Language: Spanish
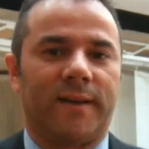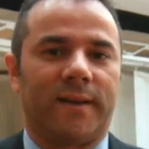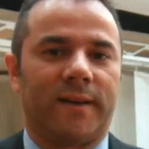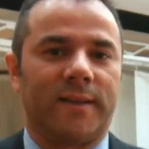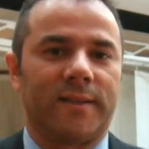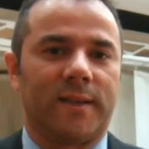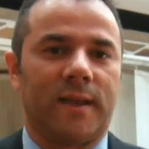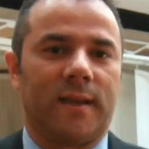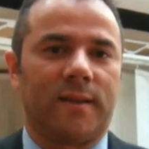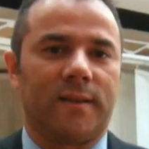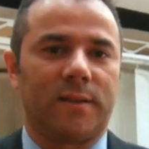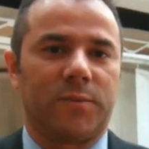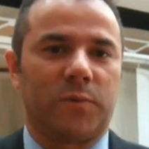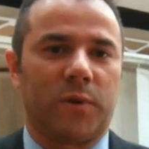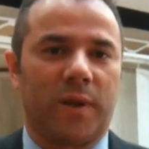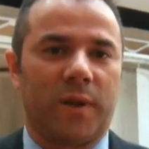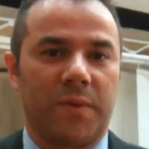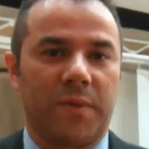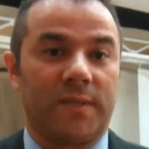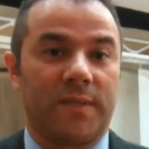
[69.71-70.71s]
resgates
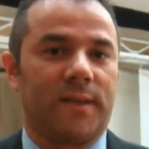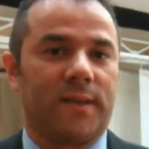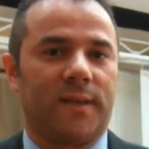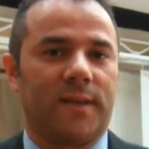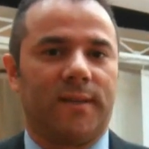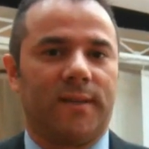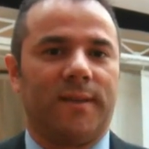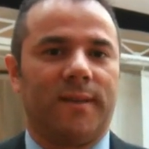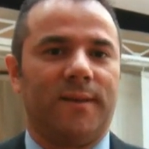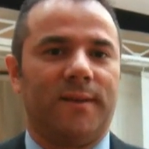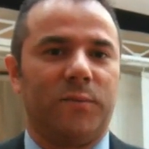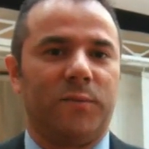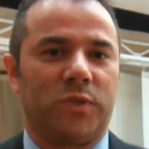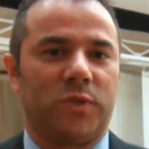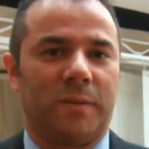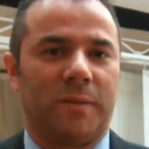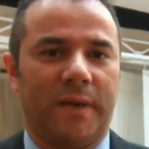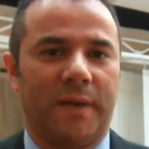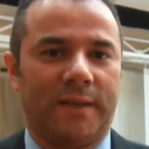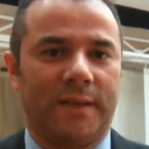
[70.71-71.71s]
porque piensan que tiene
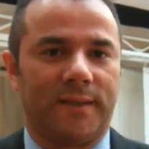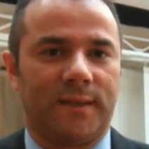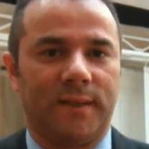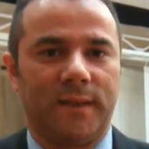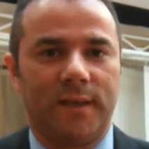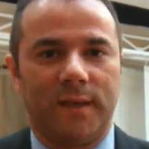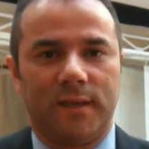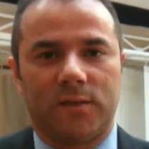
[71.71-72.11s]
mucha plata.